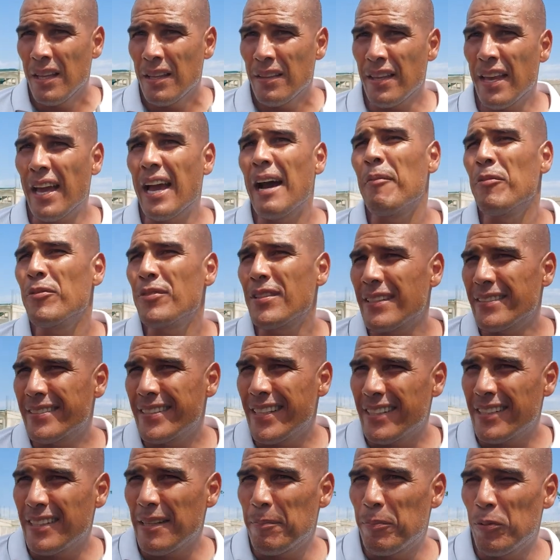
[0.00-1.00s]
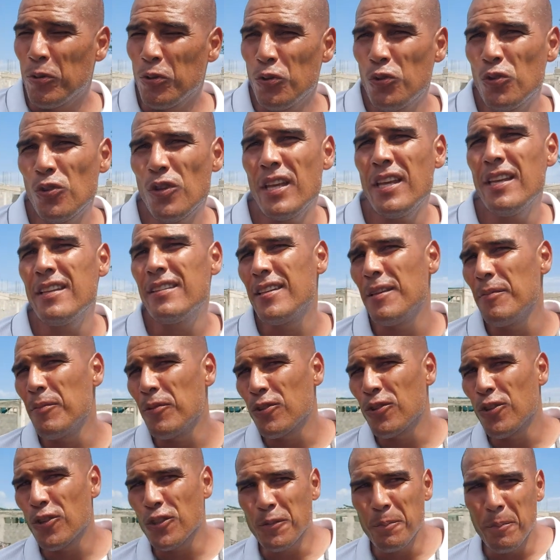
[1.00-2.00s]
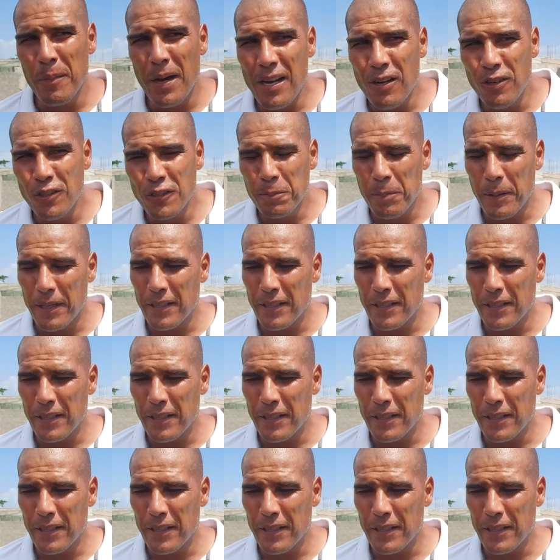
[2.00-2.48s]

Llegamos a 7 puntos, hicimos dos malos